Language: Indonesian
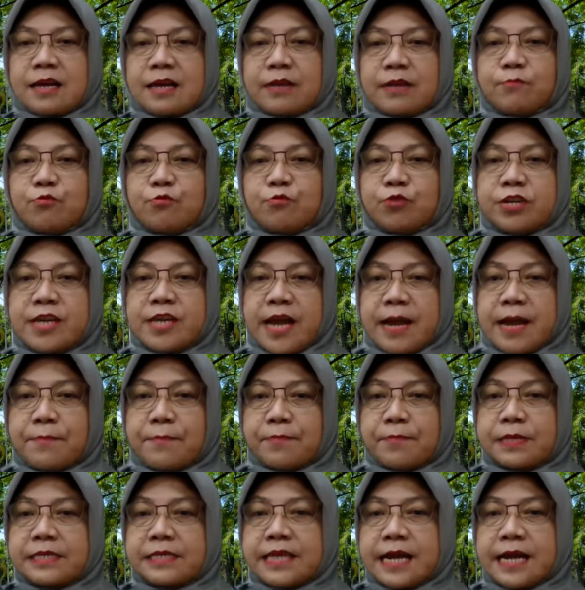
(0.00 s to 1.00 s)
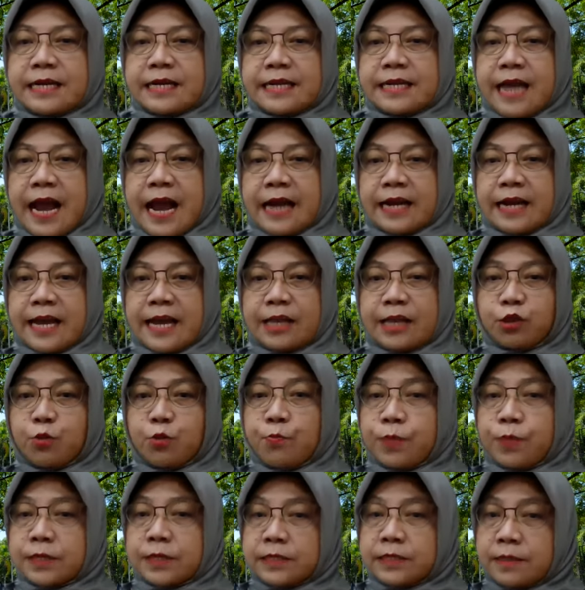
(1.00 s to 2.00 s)
Kemudian menjadi anak
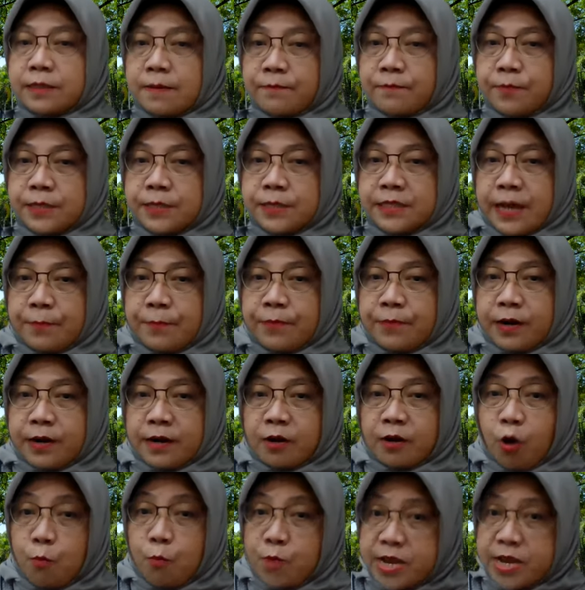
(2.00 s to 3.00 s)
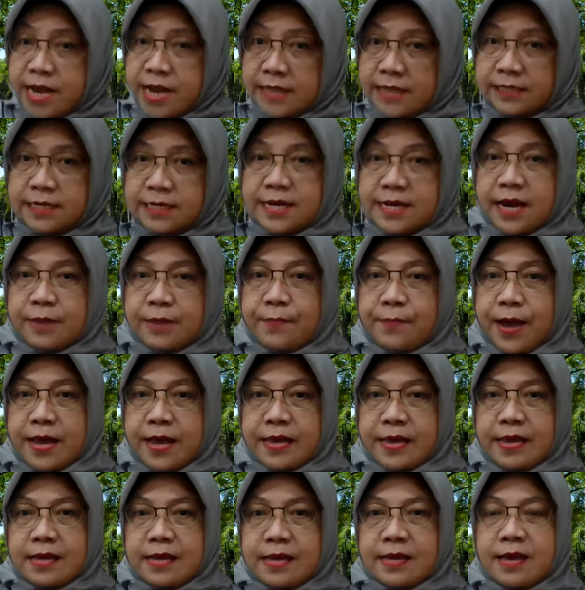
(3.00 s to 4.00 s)
itu ber, bisa berkomunikasi dengan
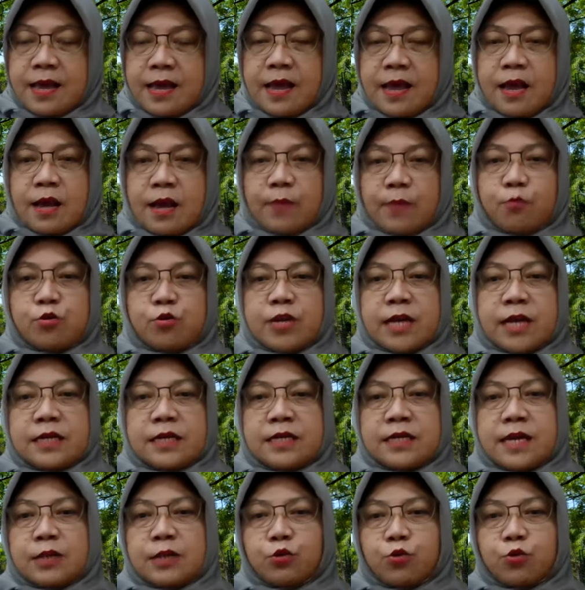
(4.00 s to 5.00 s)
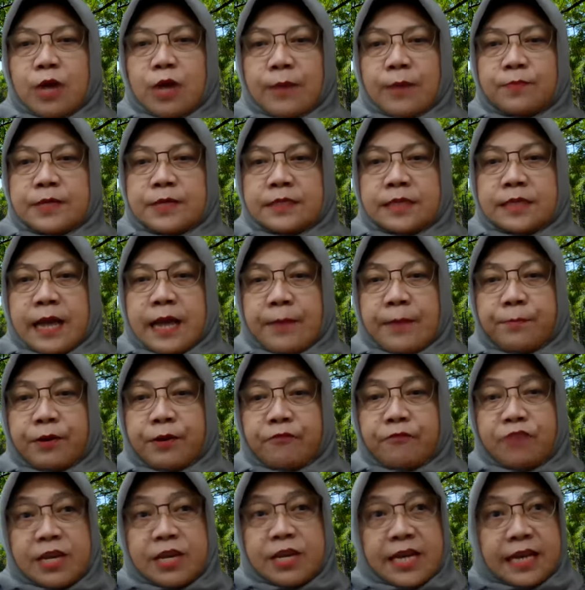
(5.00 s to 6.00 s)
baik, kemudian dia juga bisa
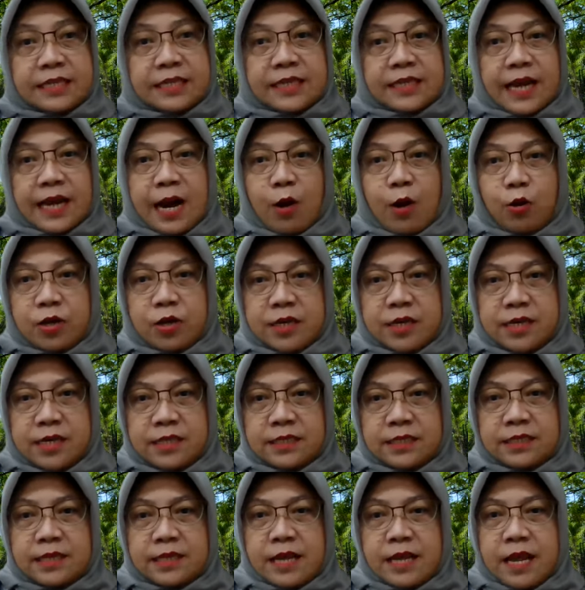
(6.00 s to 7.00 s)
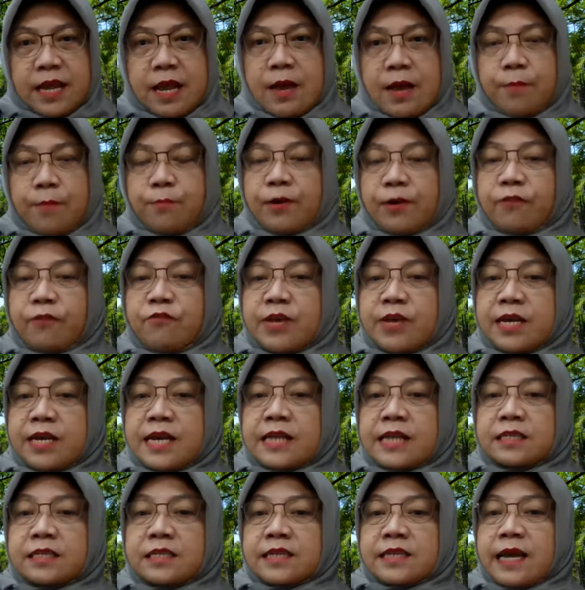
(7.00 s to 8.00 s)
berpikir secara logis, berpikir
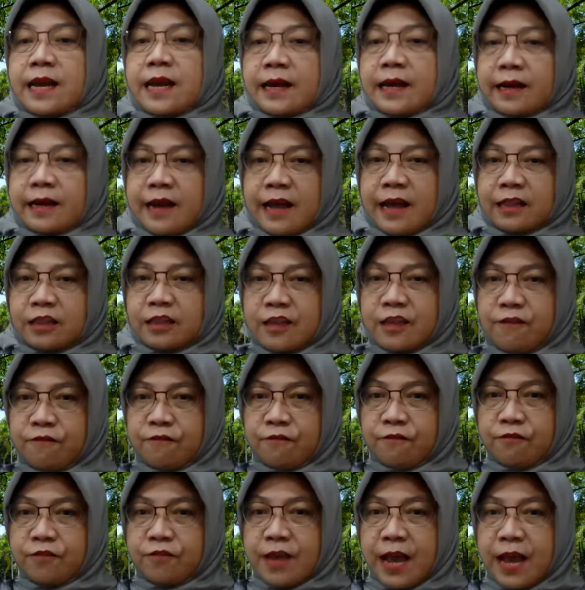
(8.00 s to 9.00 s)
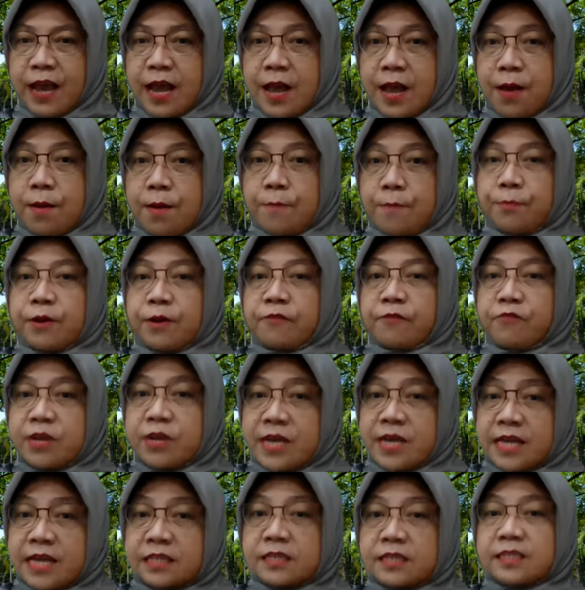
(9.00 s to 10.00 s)
secara kreatif ya,
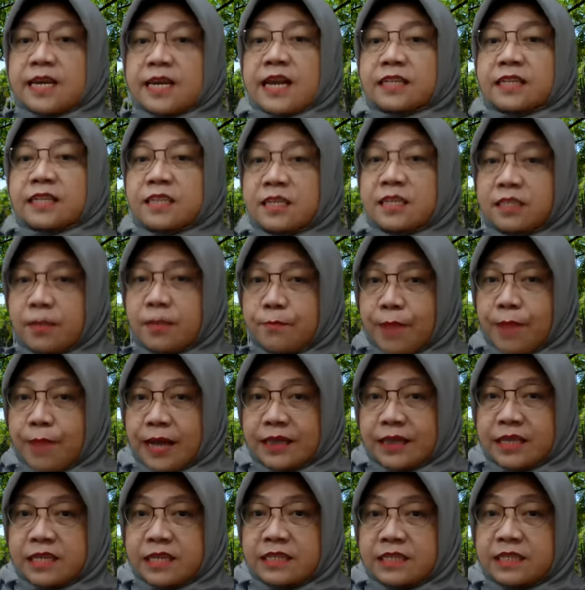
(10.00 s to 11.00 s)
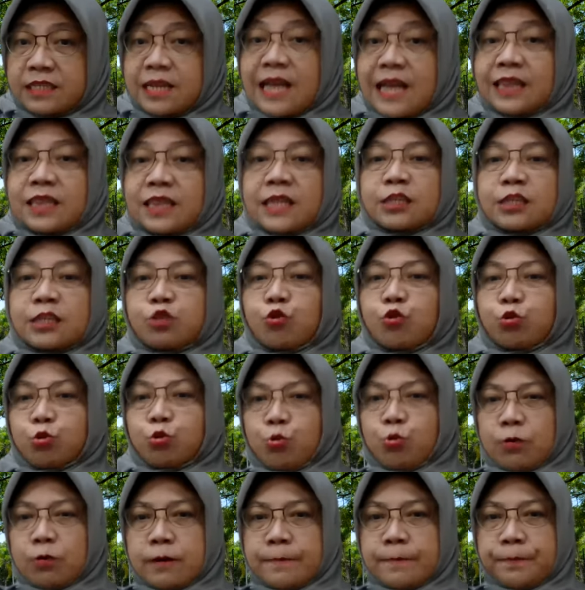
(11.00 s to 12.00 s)
berpikir secara sistematis dan
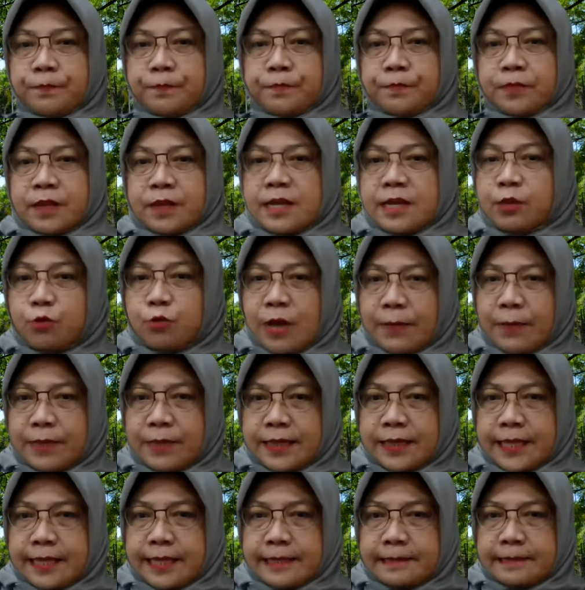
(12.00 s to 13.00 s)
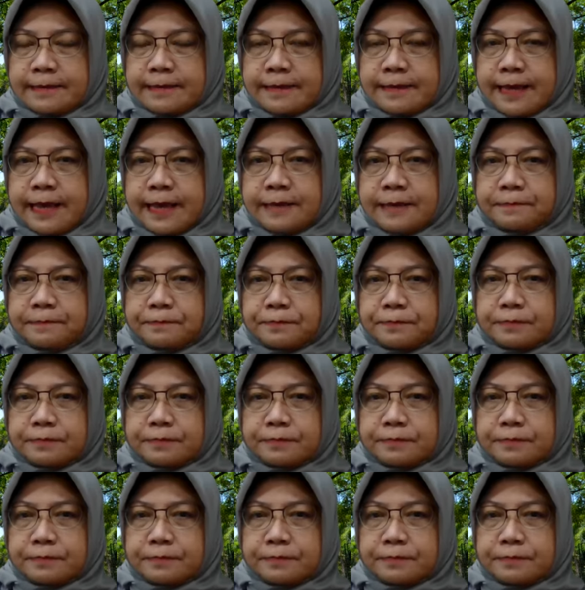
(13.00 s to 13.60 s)
terstruktur. Itu yang penting ya.